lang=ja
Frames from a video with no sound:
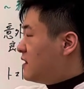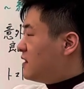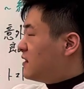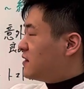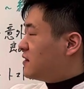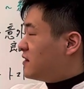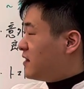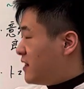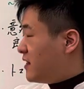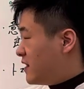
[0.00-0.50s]

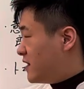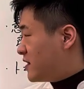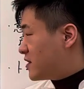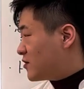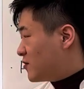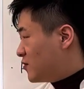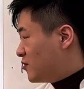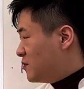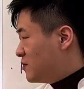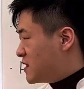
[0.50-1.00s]
で、えー、
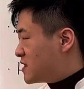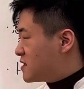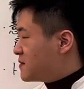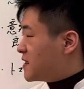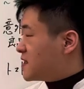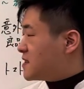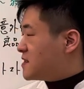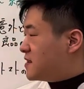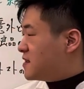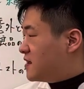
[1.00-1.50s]
と3つ目
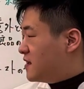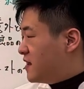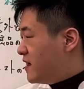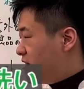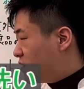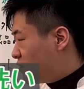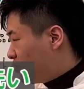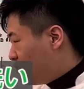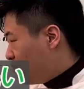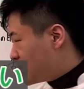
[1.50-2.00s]
ですね
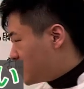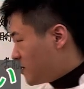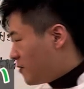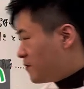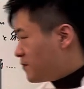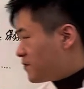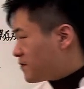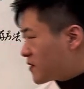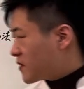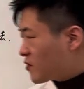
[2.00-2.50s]
冷凍保
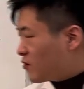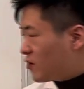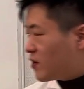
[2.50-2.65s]
存これ